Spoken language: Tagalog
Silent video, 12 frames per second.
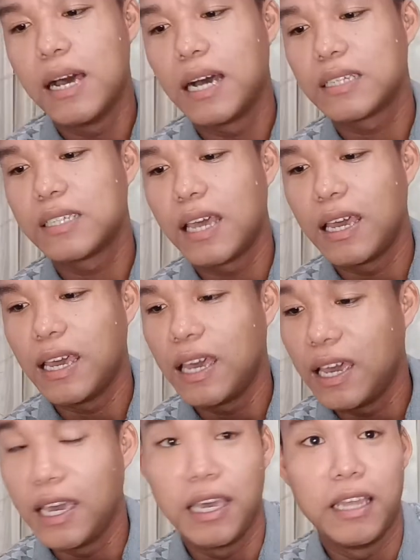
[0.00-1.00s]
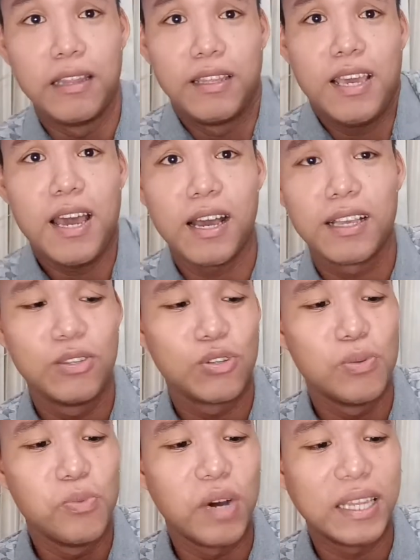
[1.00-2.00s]
blocks and yeah,
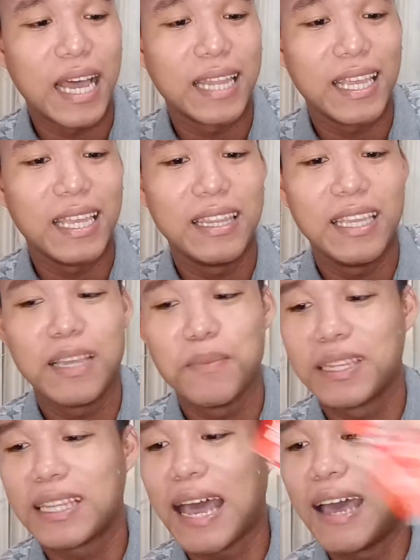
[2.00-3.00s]
susubukan natin. Hindi naman